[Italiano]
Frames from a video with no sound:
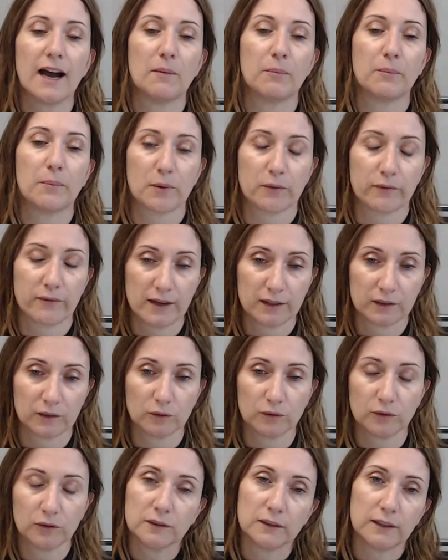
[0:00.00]

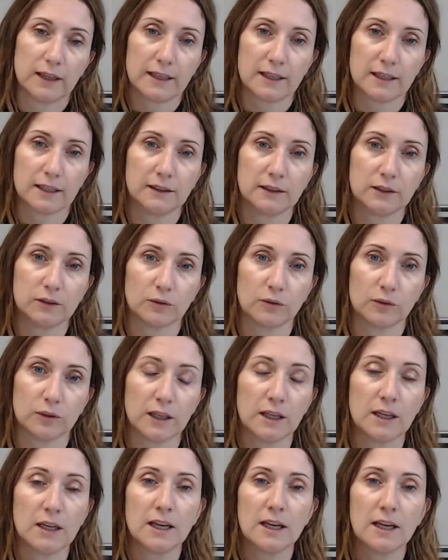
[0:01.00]
approvato dai
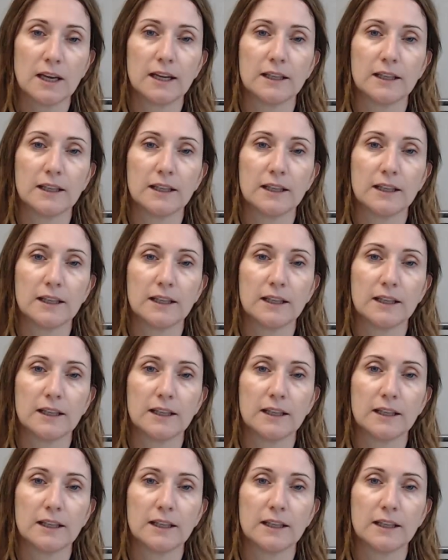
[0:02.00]
creditori